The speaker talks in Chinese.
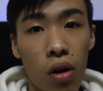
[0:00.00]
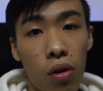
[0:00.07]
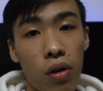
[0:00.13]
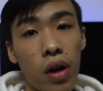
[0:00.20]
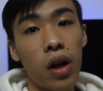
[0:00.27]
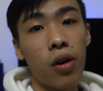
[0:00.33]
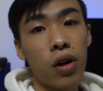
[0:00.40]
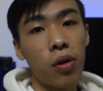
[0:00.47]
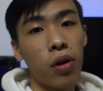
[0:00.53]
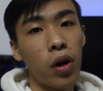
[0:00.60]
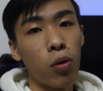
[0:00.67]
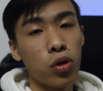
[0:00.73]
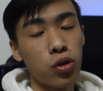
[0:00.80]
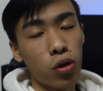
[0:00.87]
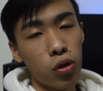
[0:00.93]
OK 好，各
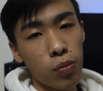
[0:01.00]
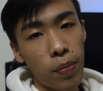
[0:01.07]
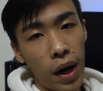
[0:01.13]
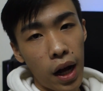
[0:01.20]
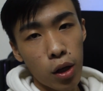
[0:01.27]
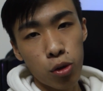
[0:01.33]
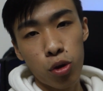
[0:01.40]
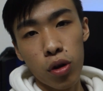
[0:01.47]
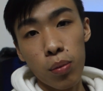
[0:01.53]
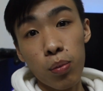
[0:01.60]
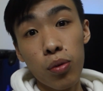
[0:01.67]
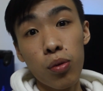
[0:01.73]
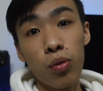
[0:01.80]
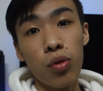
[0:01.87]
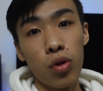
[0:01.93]
位，我终于把它全
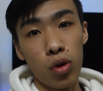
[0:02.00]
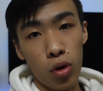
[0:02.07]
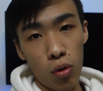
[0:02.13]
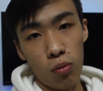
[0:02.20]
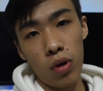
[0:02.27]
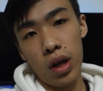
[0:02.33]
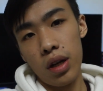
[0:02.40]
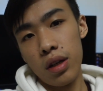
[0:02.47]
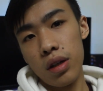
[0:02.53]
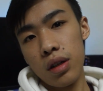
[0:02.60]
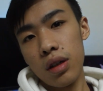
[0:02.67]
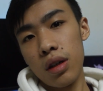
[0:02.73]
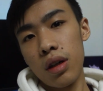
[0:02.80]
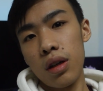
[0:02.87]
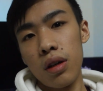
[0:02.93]
部用完了。
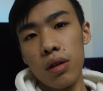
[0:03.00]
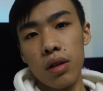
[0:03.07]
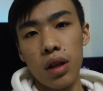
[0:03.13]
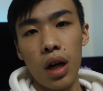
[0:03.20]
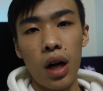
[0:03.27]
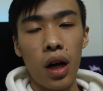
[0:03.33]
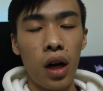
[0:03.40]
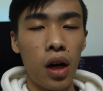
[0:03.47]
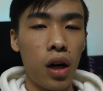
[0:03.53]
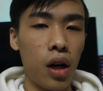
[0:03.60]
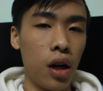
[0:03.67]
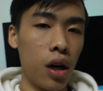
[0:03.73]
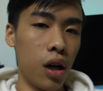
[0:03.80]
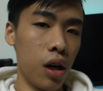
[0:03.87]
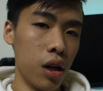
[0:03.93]
好，
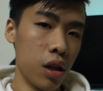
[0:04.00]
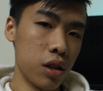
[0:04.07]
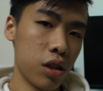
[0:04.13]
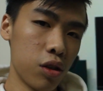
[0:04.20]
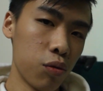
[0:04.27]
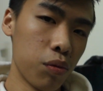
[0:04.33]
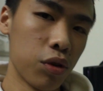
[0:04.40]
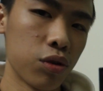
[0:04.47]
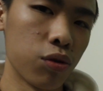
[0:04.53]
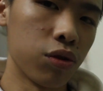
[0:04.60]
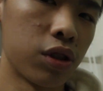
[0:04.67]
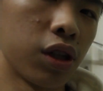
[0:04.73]
那这里我们所